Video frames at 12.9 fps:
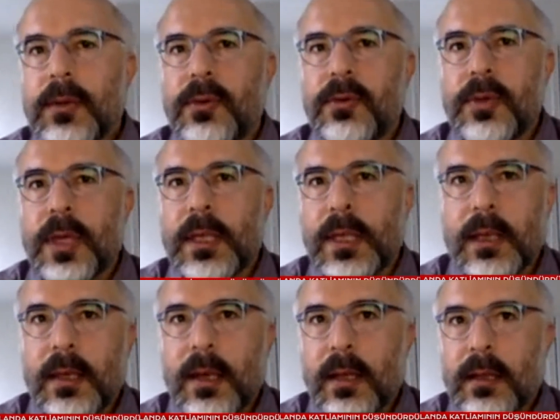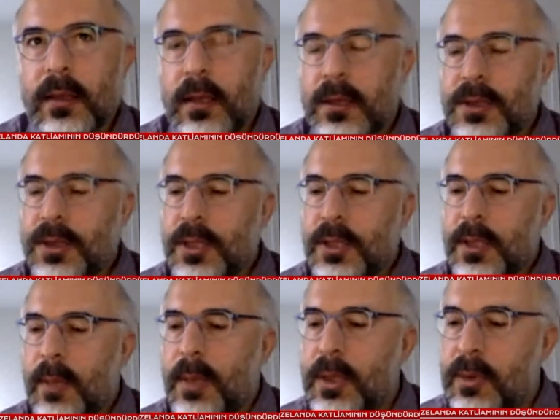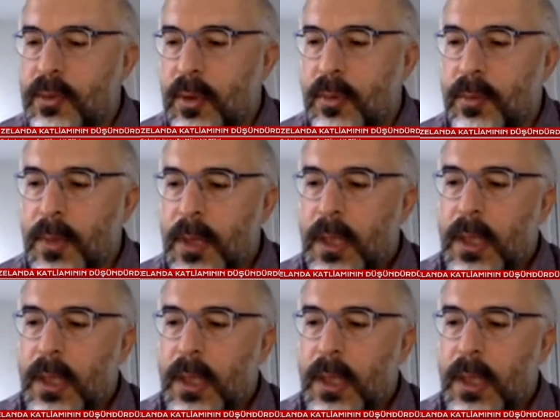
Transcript: Türkiye'deki algılanışı da tahmin ediyorum